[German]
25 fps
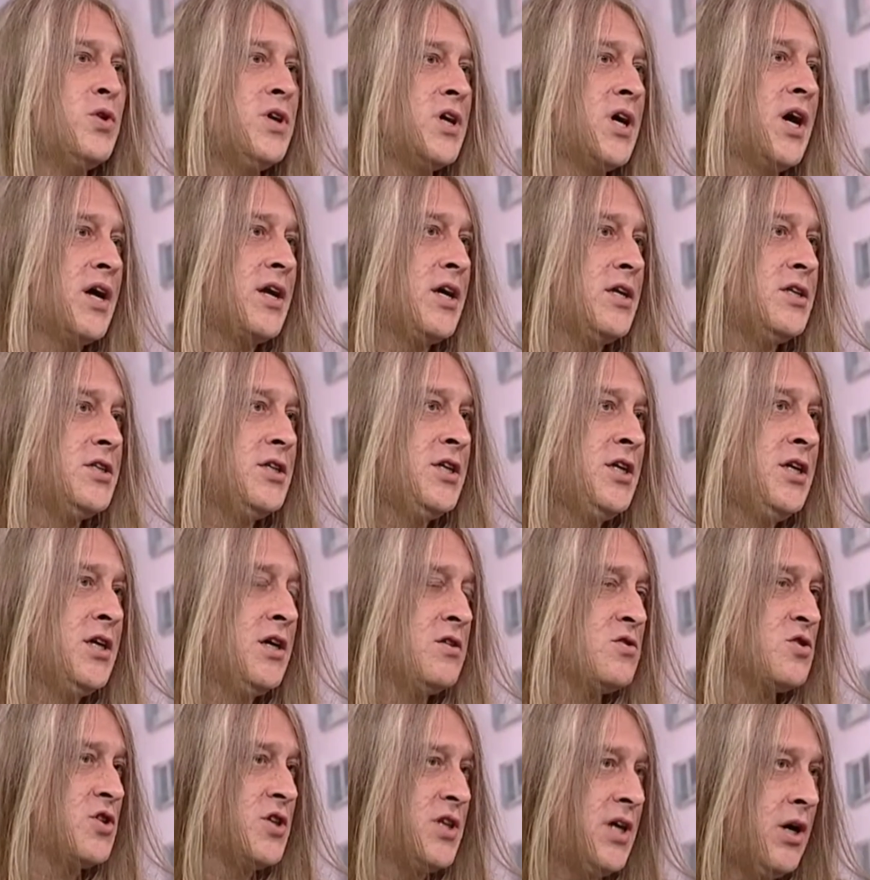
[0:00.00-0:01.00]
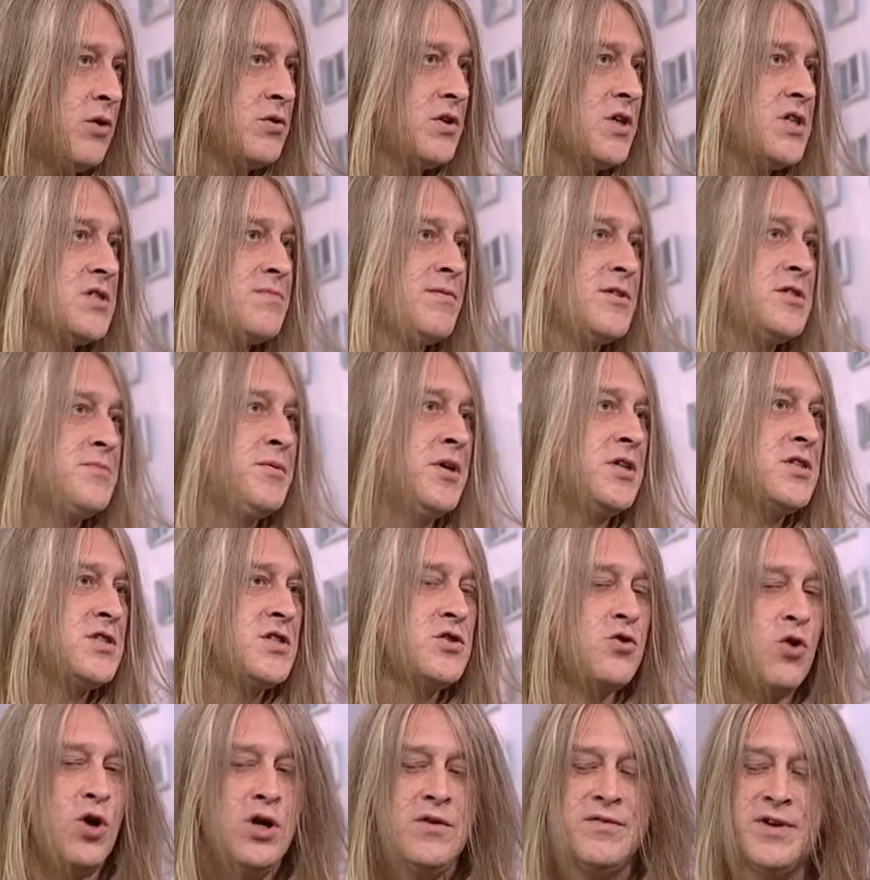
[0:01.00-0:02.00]
Garantie. Also genau das, was wir als
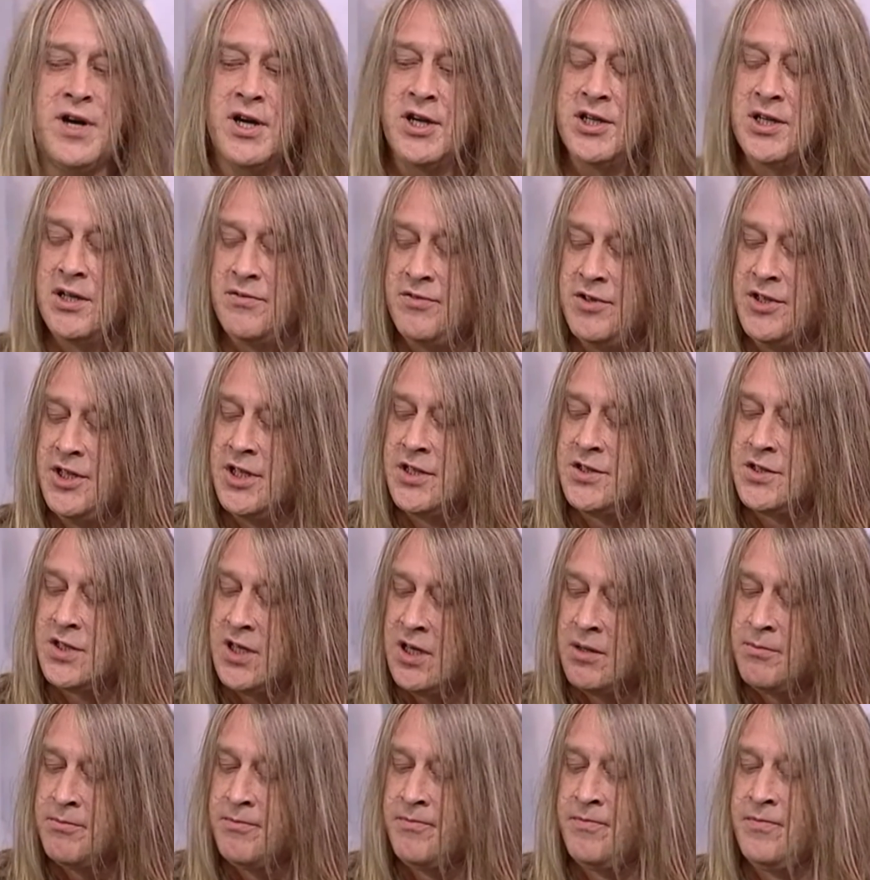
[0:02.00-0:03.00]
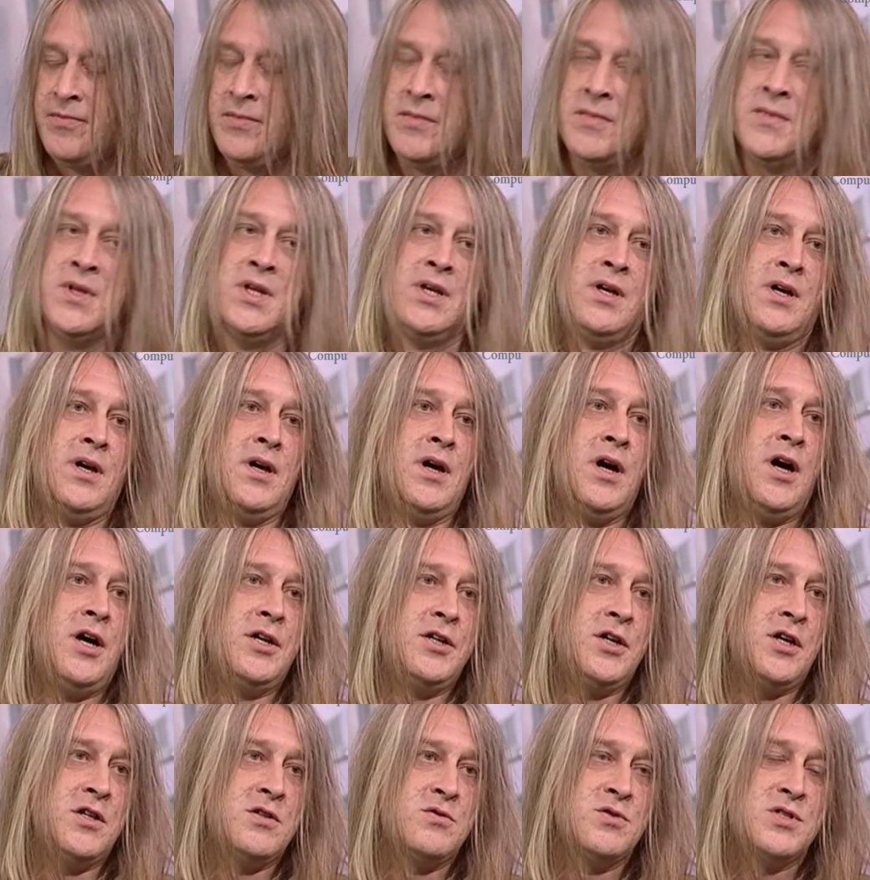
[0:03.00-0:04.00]
Neuware definiert haben, hat
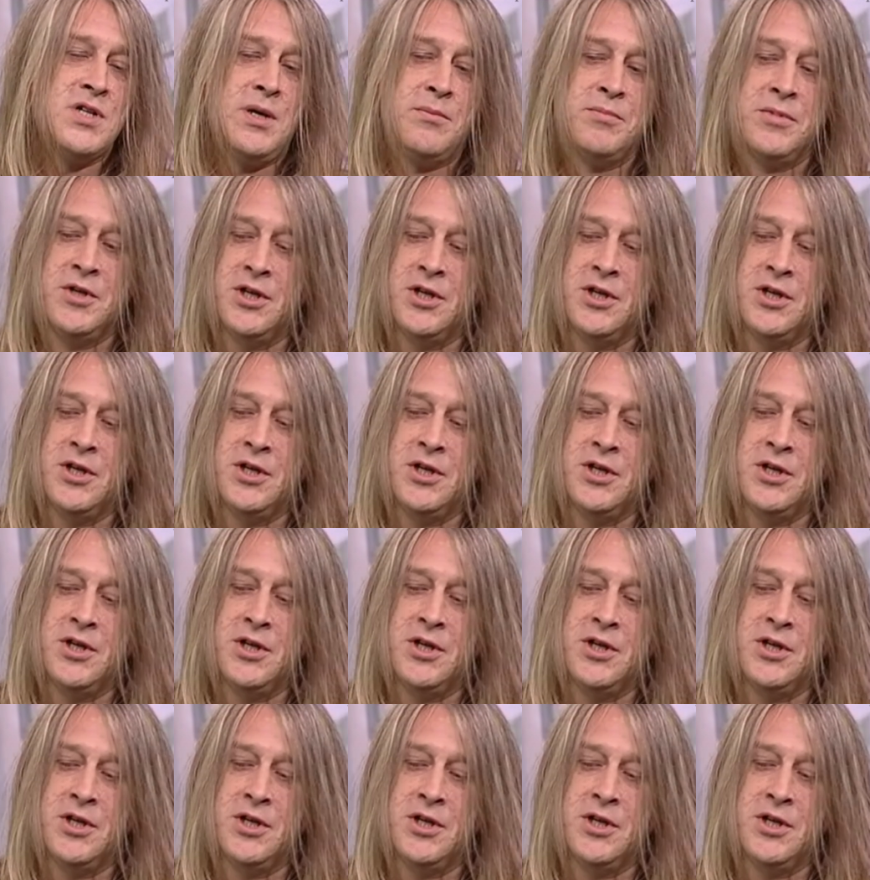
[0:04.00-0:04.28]
er zusammengekriegt.